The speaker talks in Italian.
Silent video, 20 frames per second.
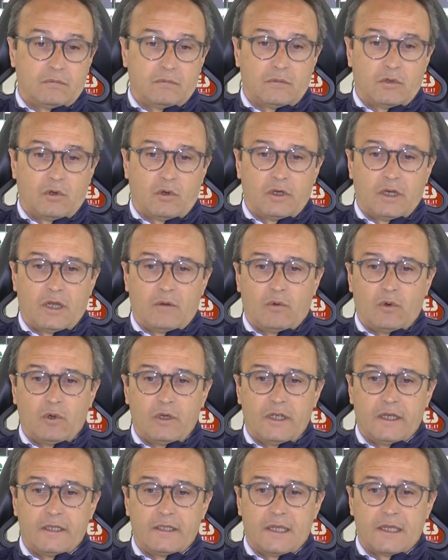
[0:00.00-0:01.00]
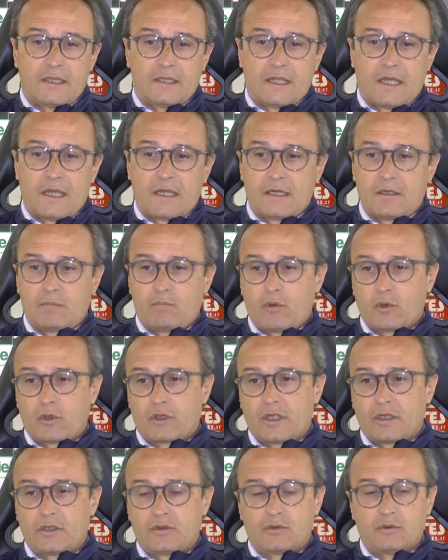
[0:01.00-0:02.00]
noi la voglia di andare a
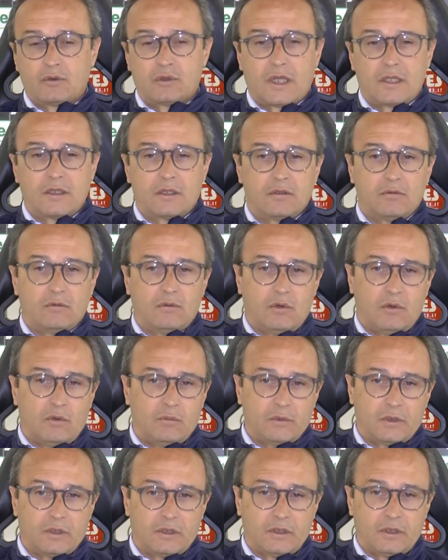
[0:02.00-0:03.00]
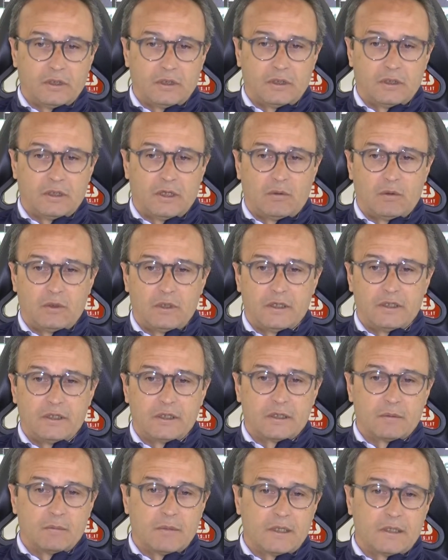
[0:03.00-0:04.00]
portare su tanti uomini, la voglia di
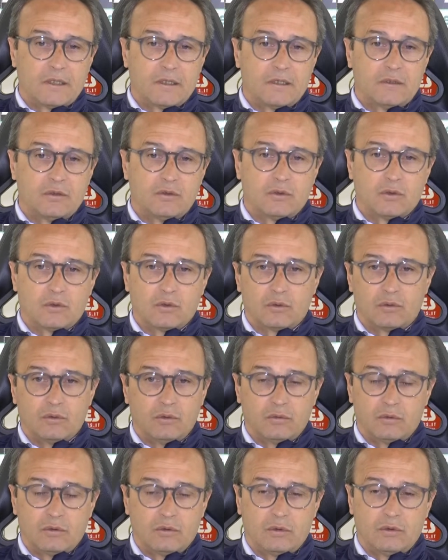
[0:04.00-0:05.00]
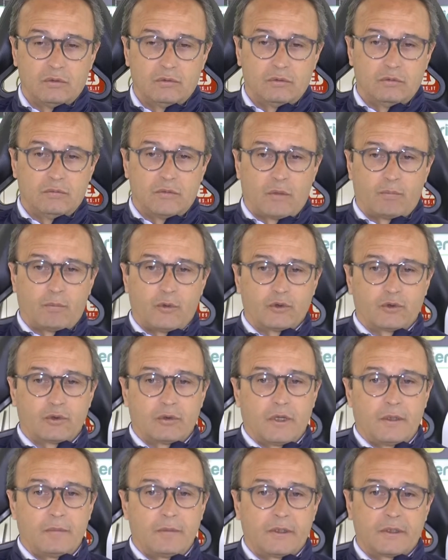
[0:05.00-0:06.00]
rimettere in gioco a
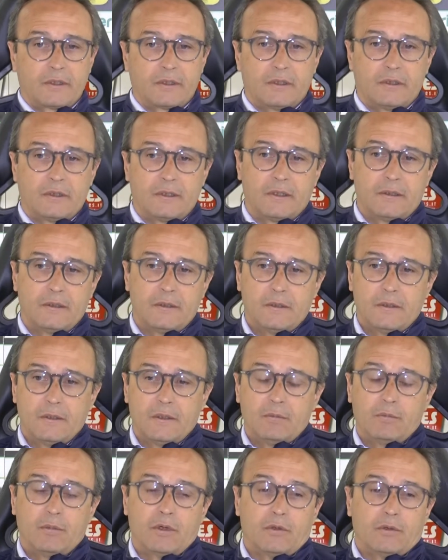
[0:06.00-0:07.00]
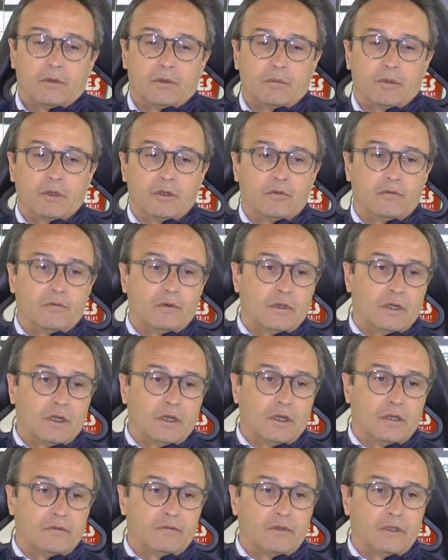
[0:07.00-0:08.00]
posto la partita, però ripeto fino
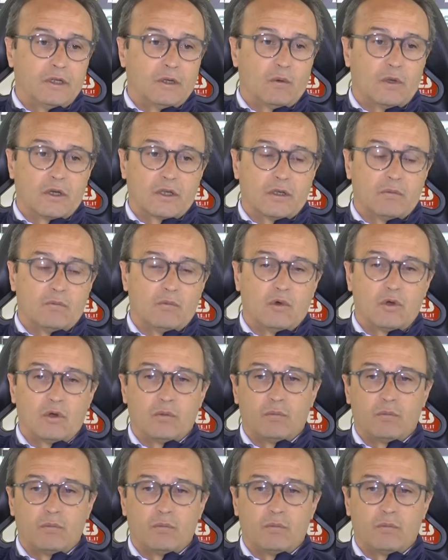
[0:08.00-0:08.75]
alla fine qualche buona